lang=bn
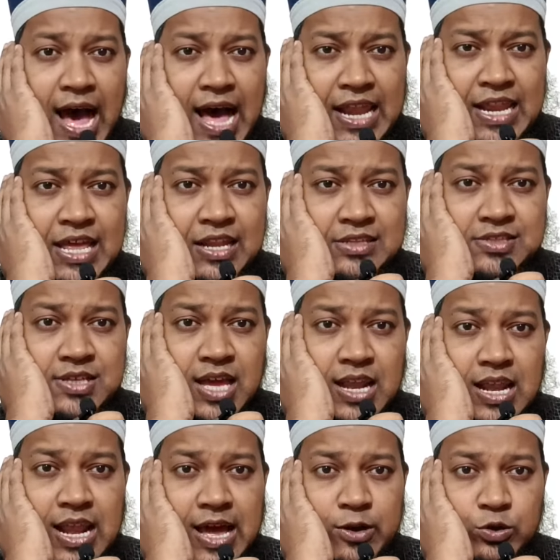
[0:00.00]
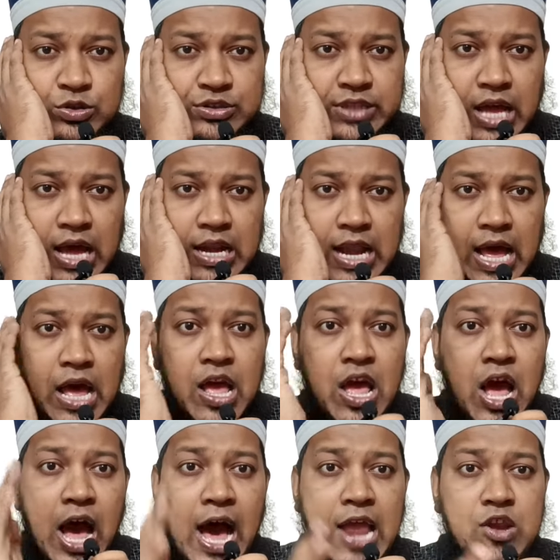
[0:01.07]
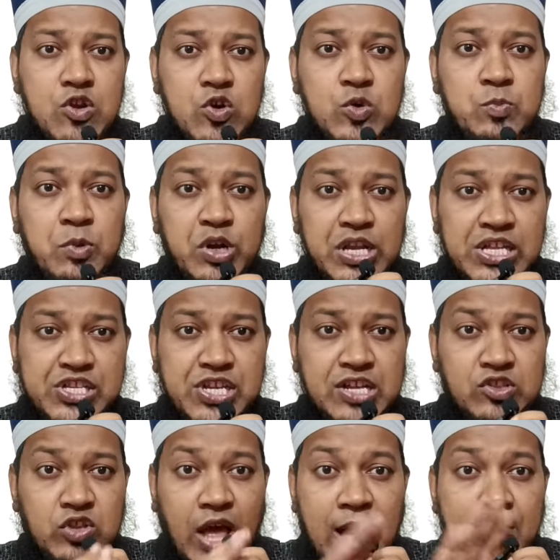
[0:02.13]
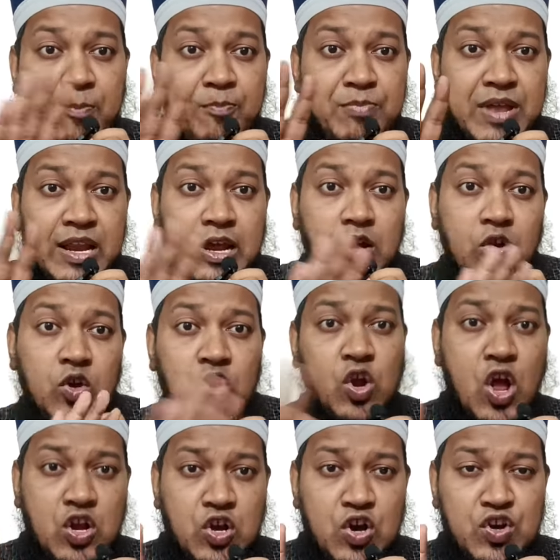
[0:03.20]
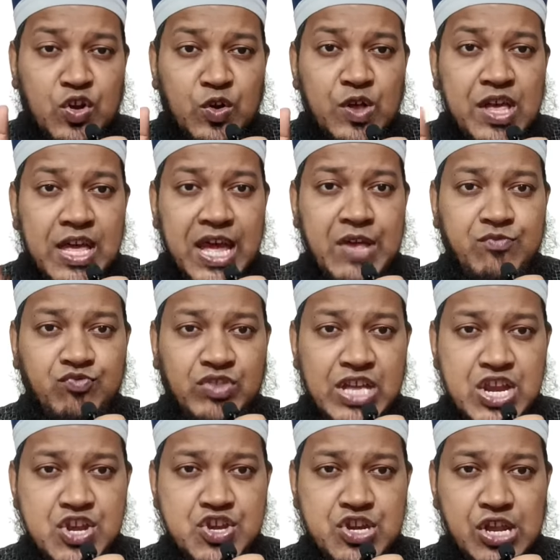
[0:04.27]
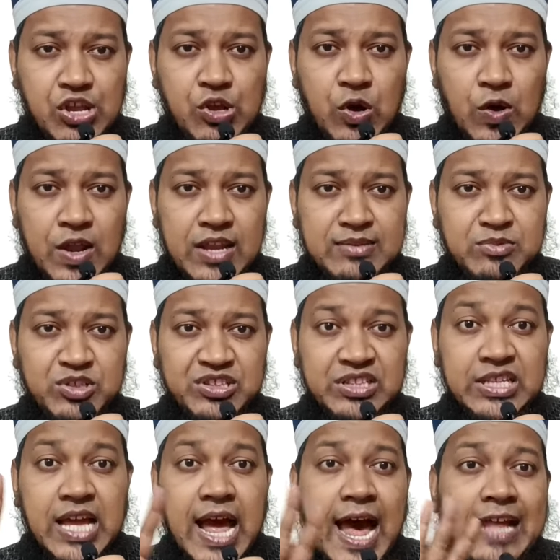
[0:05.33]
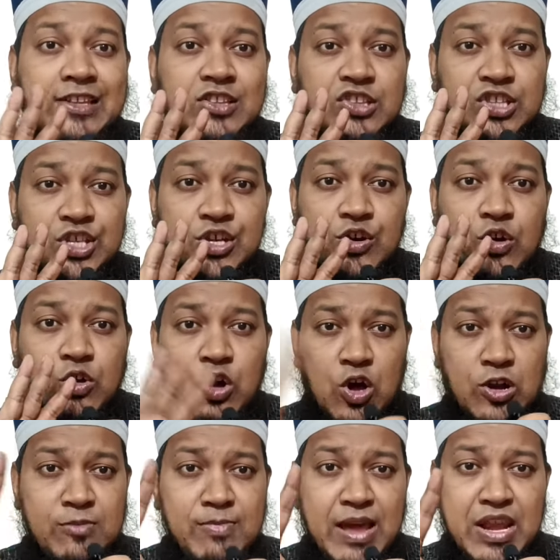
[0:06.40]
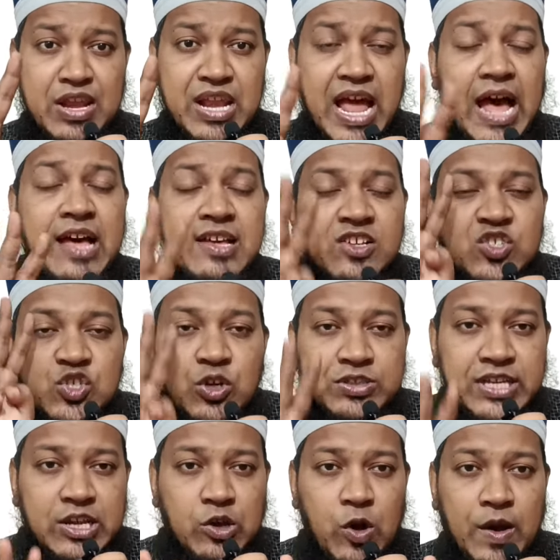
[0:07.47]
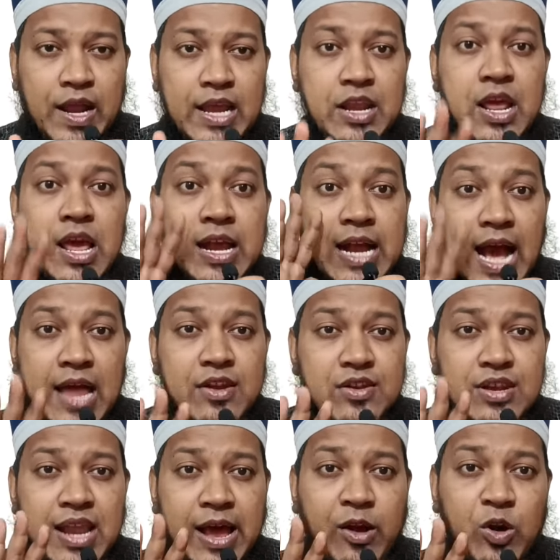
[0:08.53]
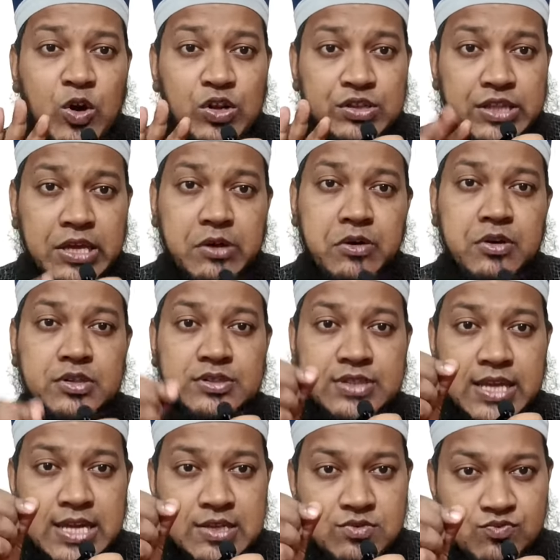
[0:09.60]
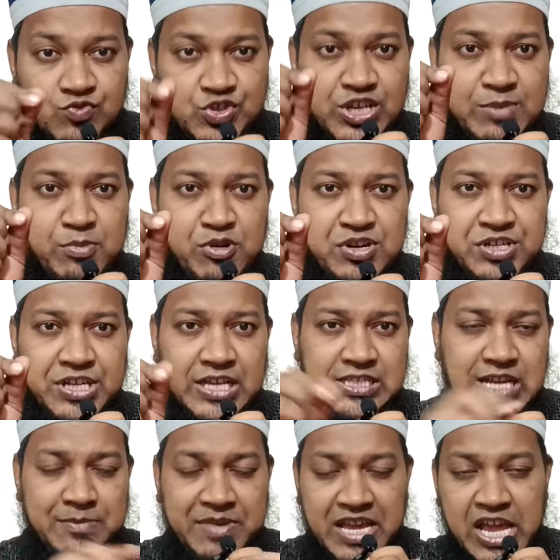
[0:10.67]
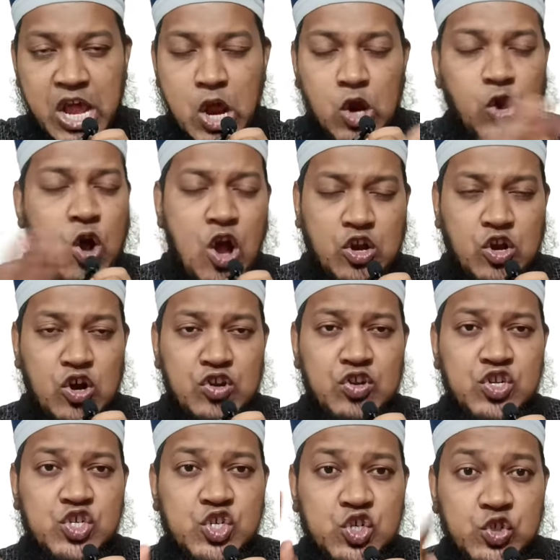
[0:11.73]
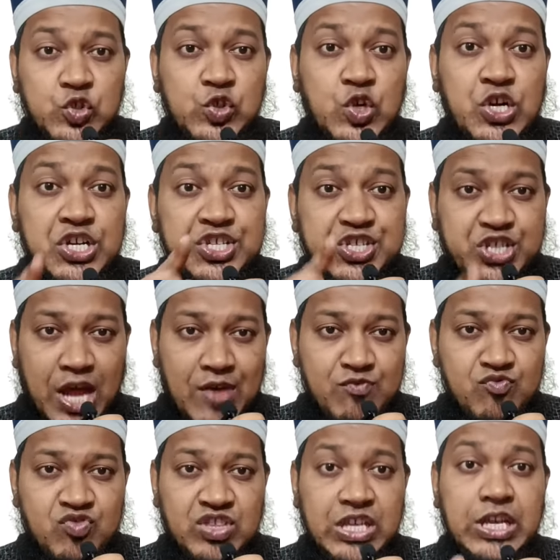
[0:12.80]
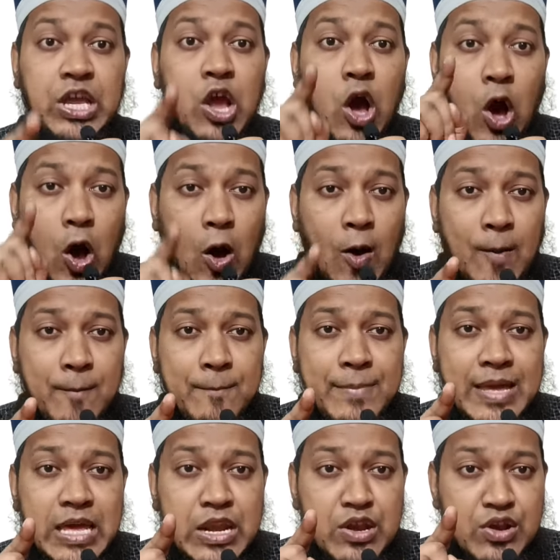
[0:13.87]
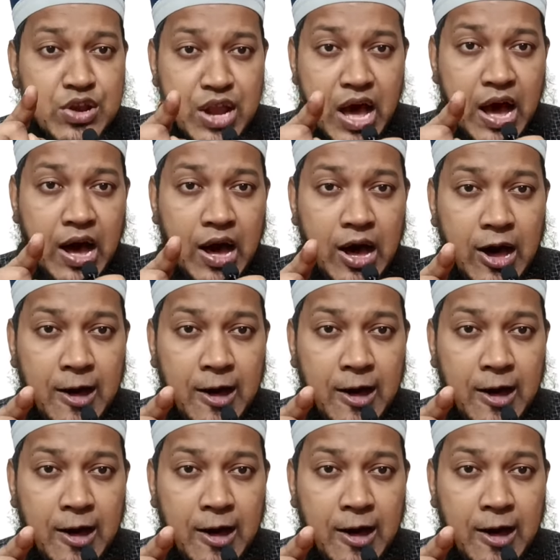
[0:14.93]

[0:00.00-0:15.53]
আলী রাজিয়াল্লাহ তালা আনহু বলেছেন আপনারা কখনো এই তিনটি ঘরের মধ্যে আত্মীয় করবেন না যদি করেন কান্না করতে করতে জীবনটা যাবে কখনো সুখ শান্তি হবে না